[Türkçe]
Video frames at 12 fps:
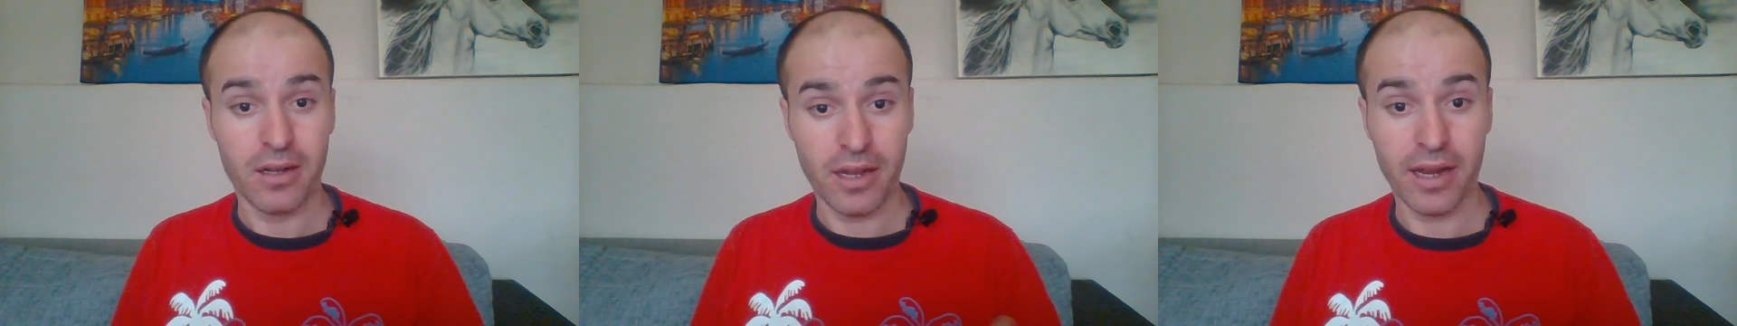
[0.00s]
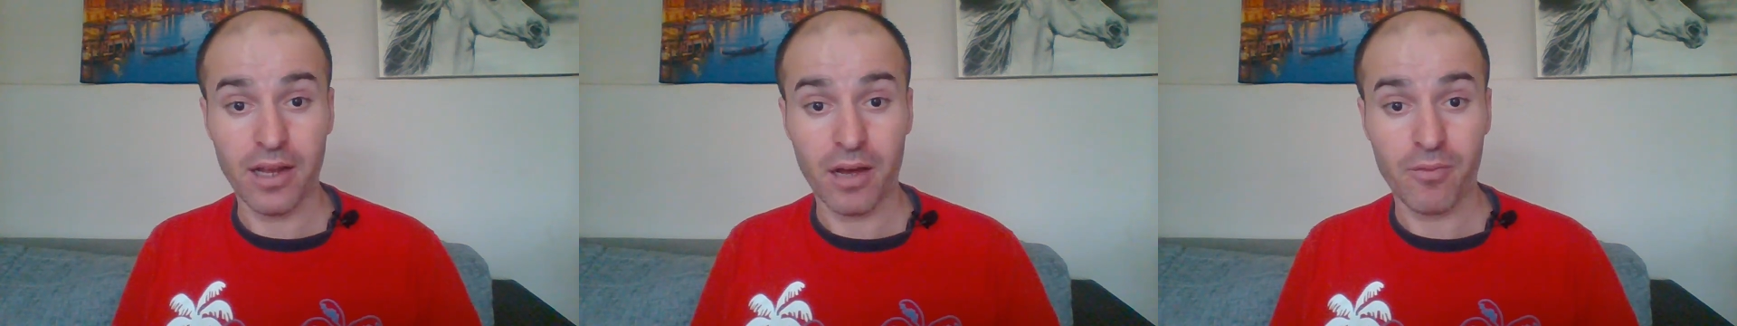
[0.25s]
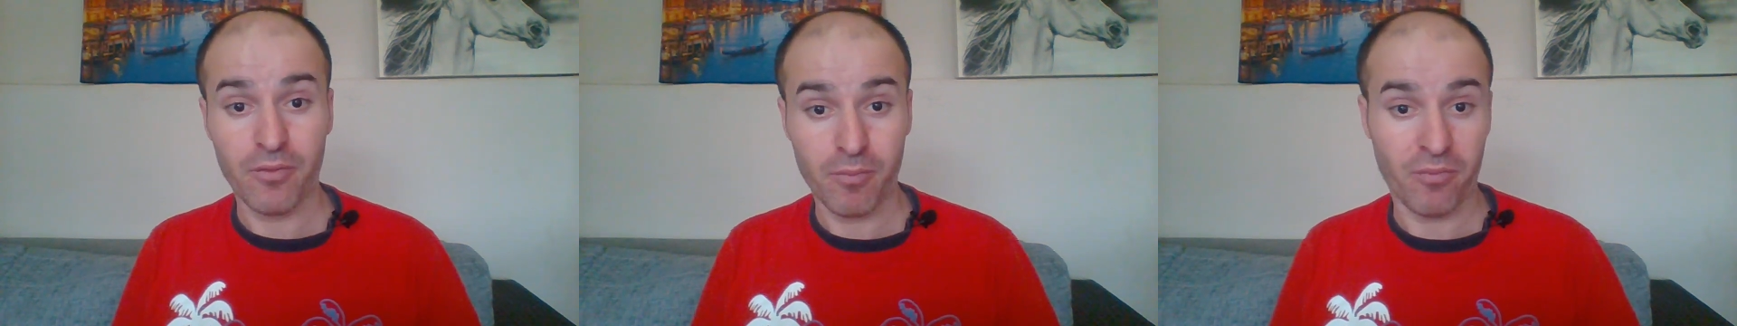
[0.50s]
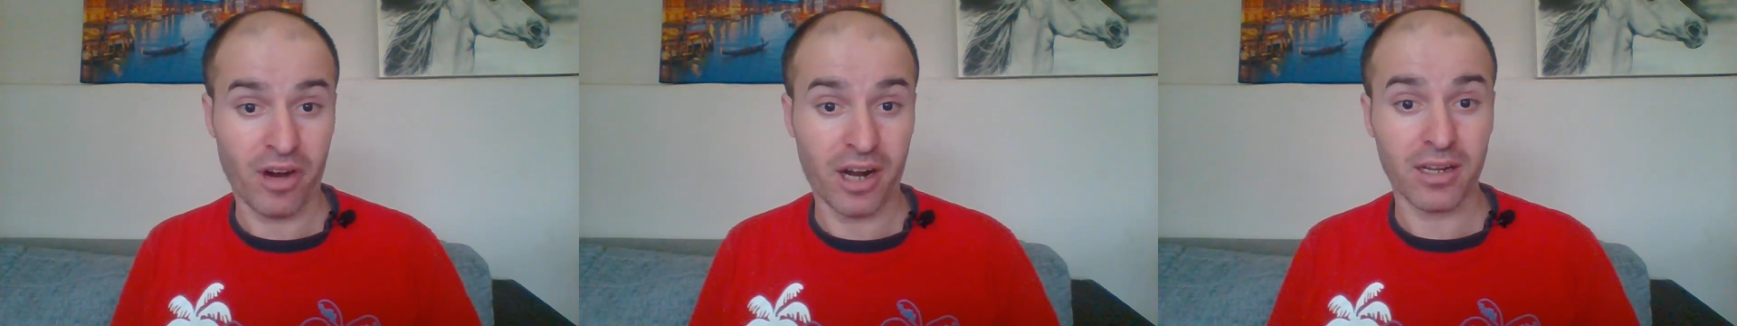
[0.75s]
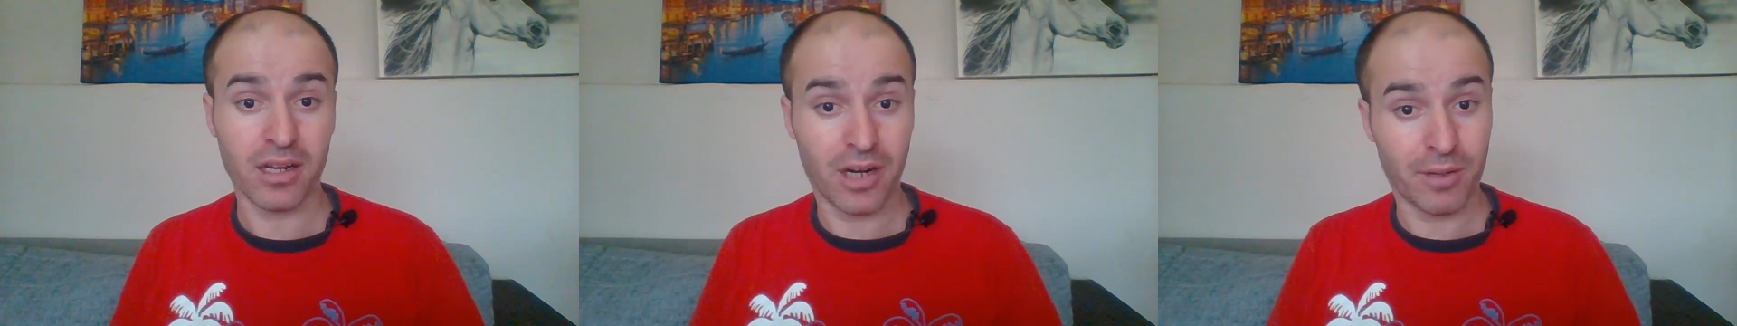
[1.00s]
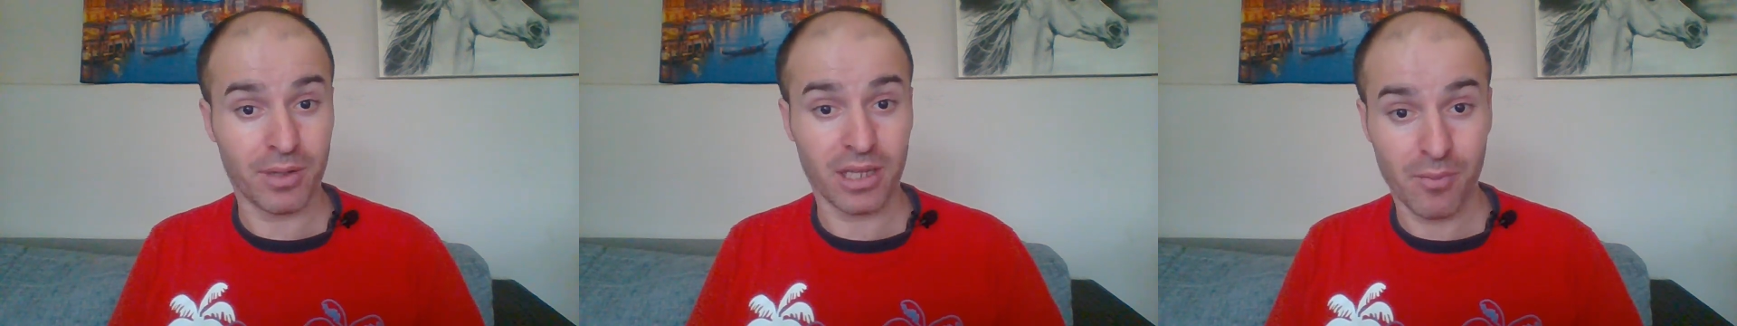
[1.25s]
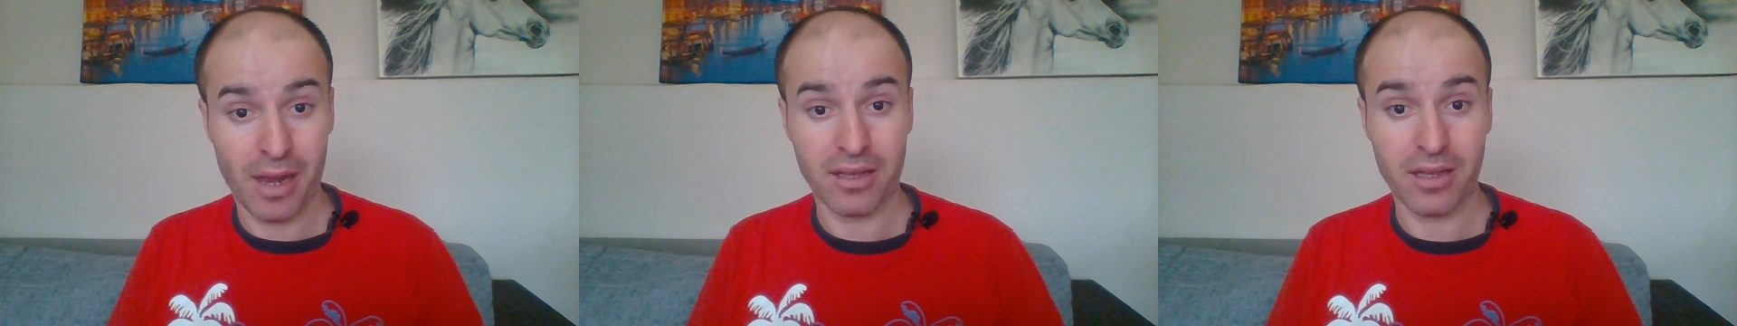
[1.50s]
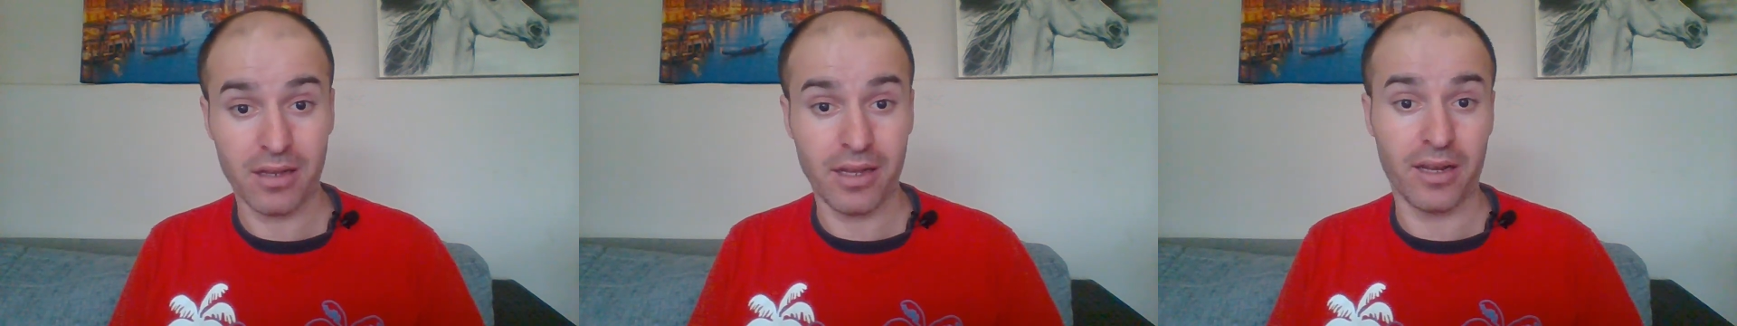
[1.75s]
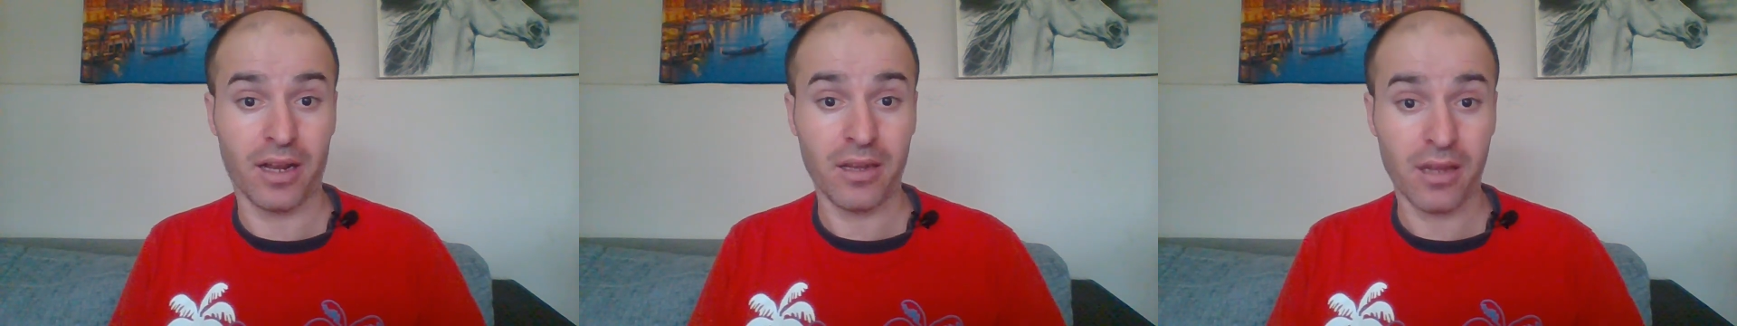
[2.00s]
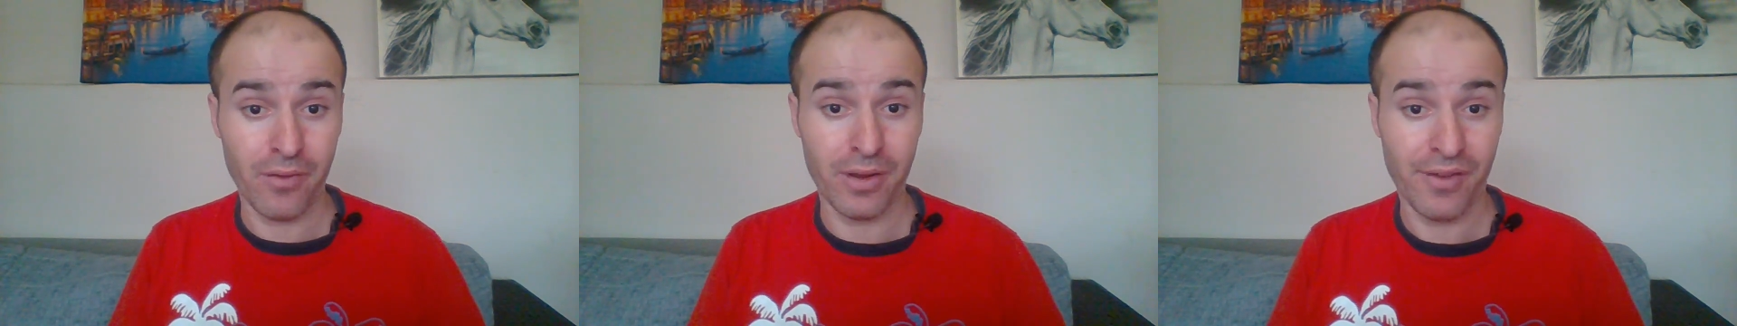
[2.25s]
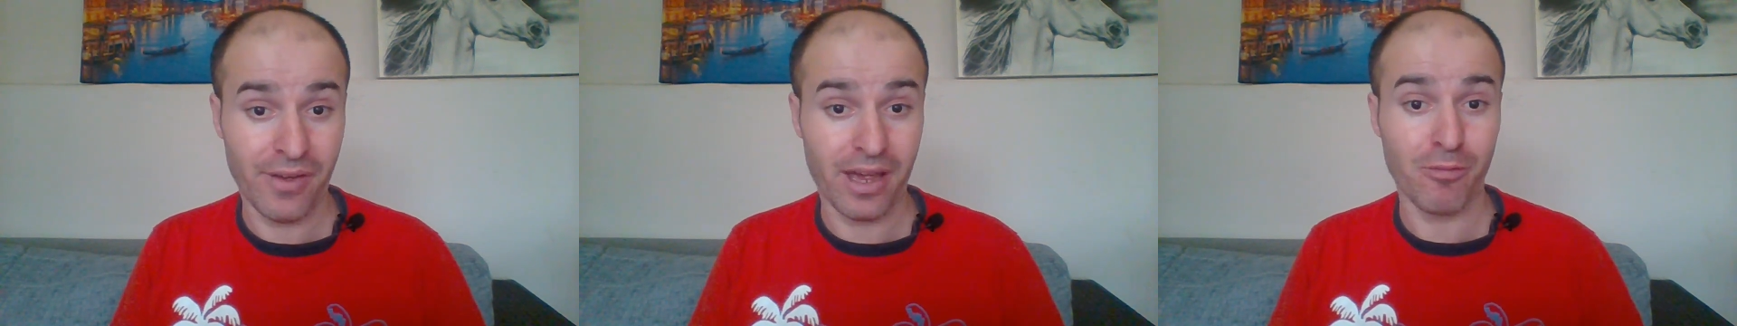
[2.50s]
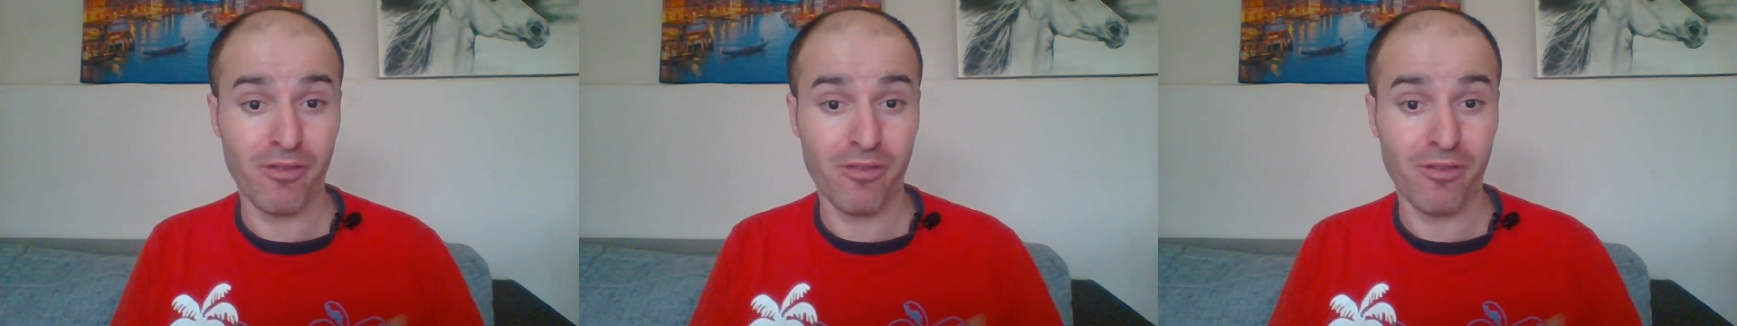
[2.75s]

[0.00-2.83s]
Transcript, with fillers: Leyla farkına varmadan belki Leyla'nın evinde veya